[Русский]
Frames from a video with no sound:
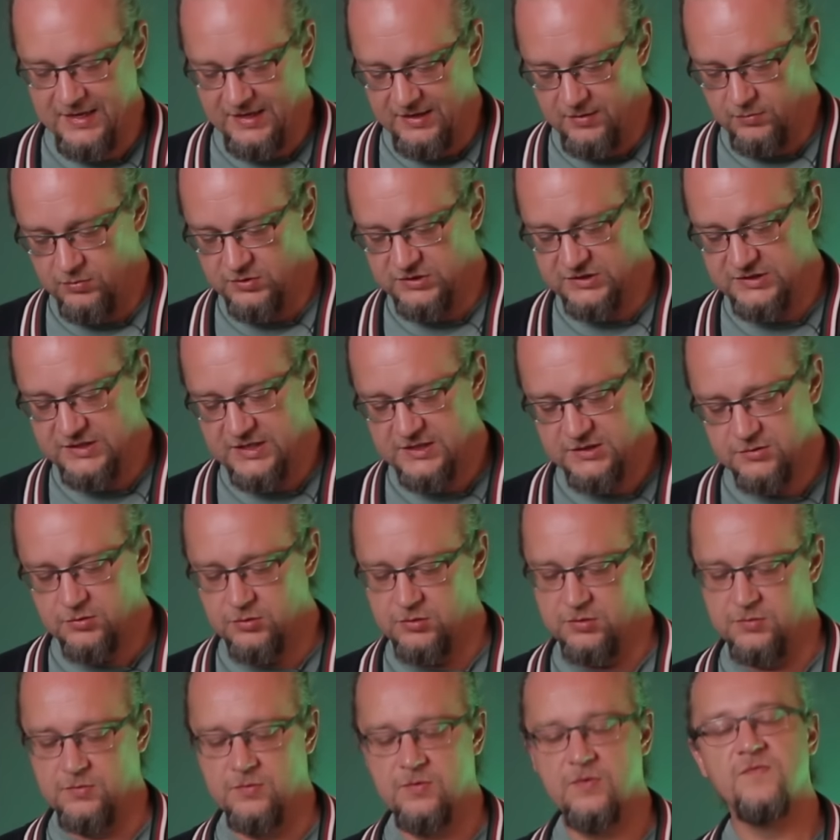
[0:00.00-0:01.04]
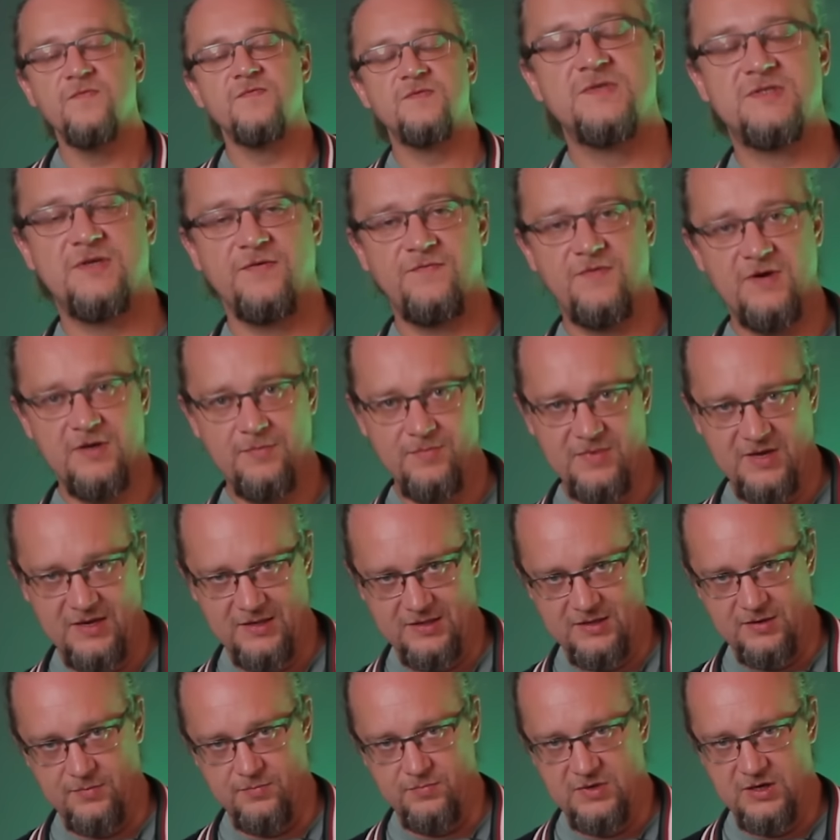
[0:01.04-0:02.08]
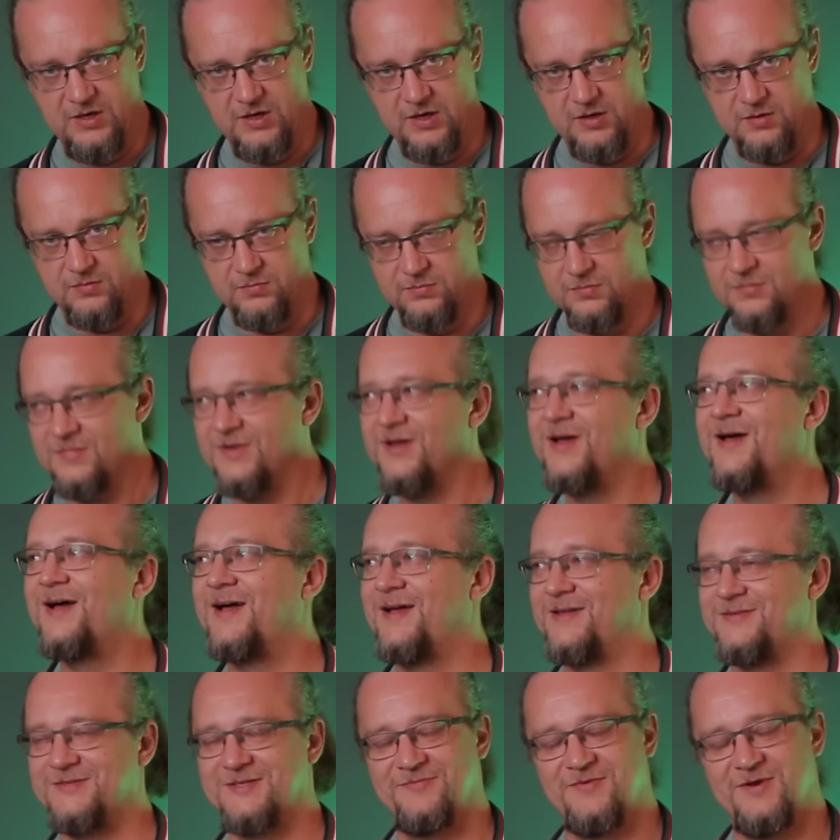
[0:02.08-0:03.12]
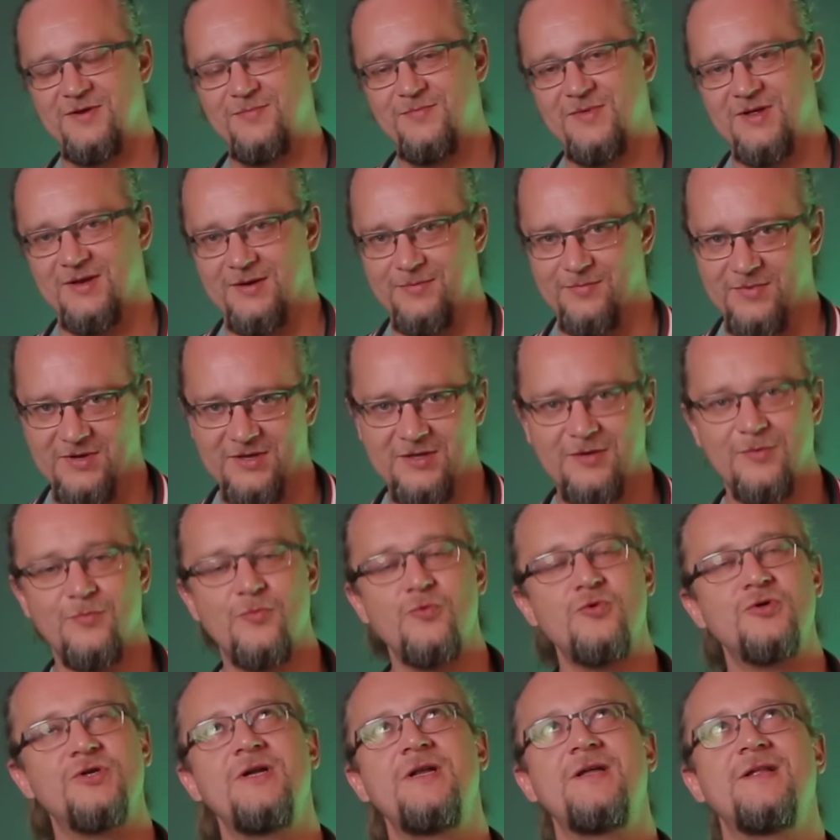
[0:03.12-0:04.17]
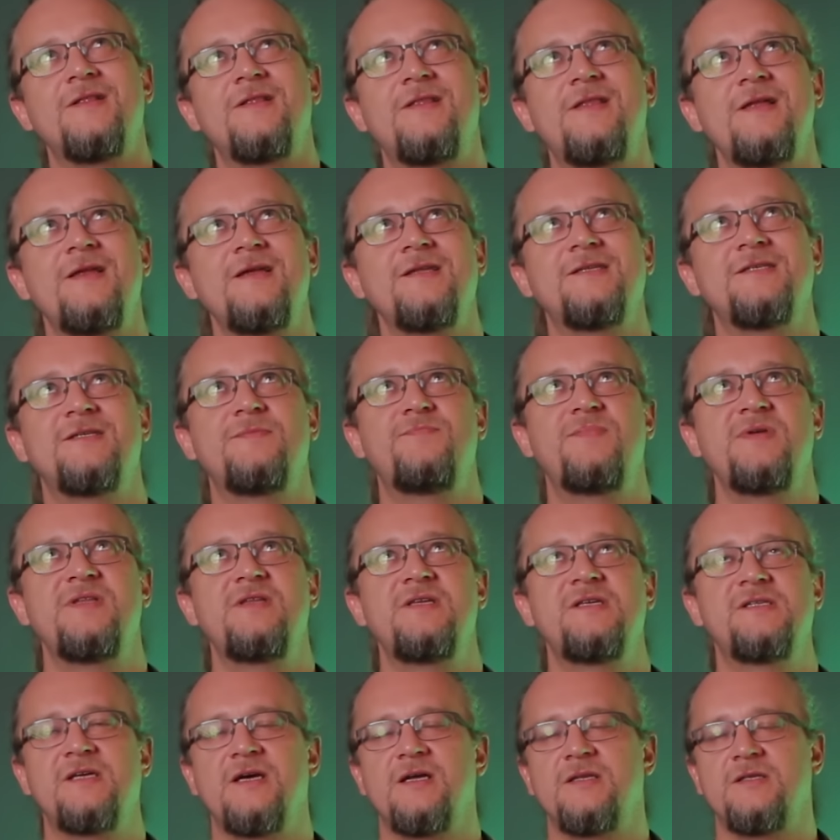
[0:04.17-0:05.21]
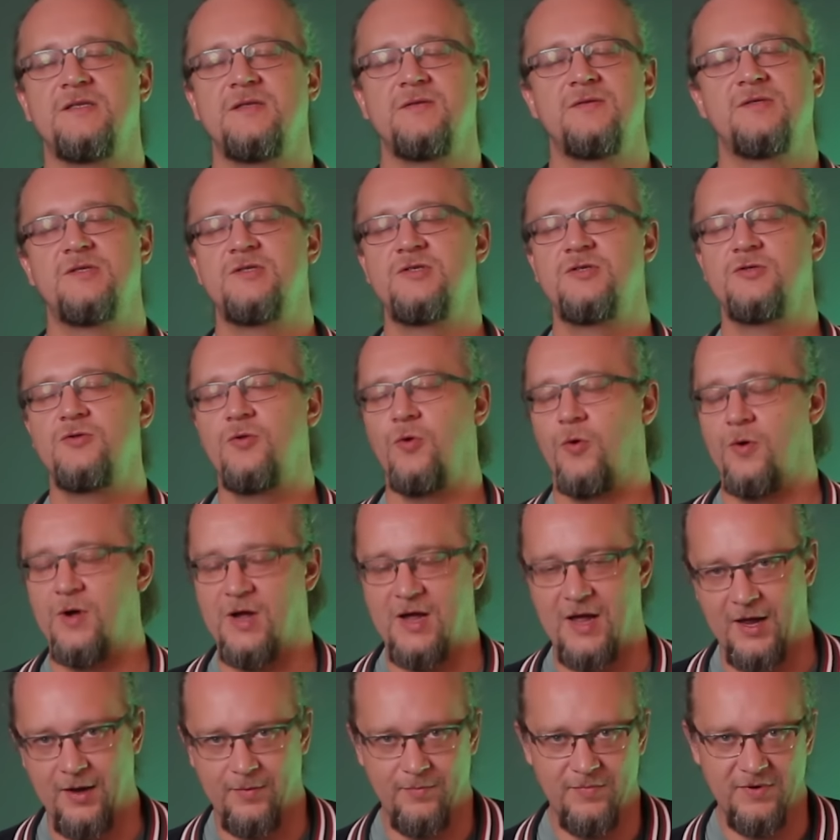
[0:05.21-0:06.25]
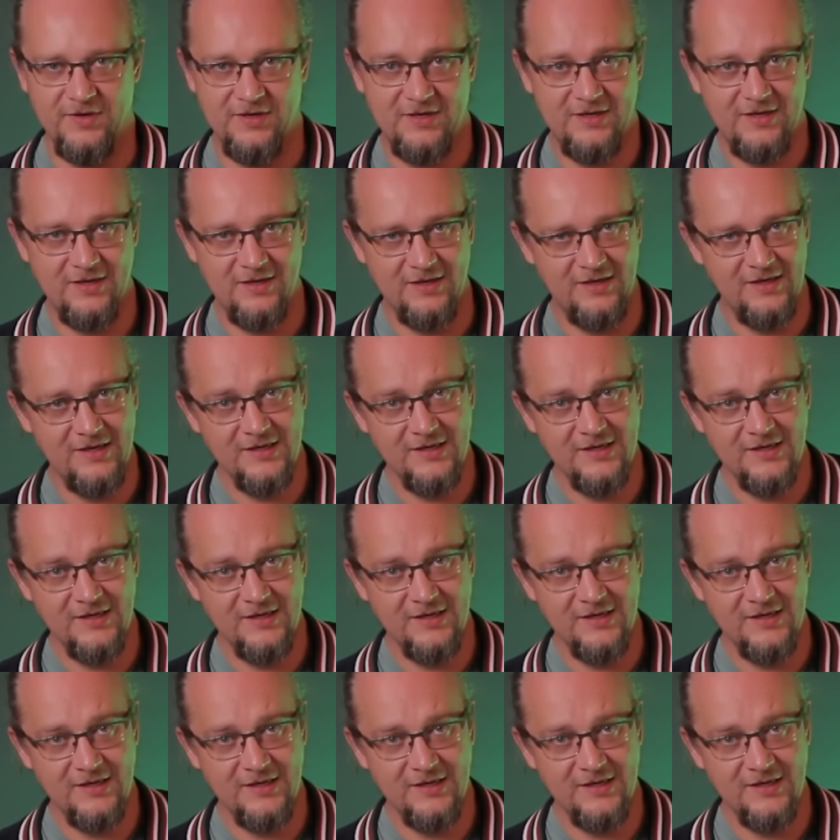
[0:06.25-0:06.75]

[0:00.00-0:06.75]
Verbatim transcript: И вот здесь вот в современном мире, ха, современном, этому уже лет 30, 50, 100 как бы не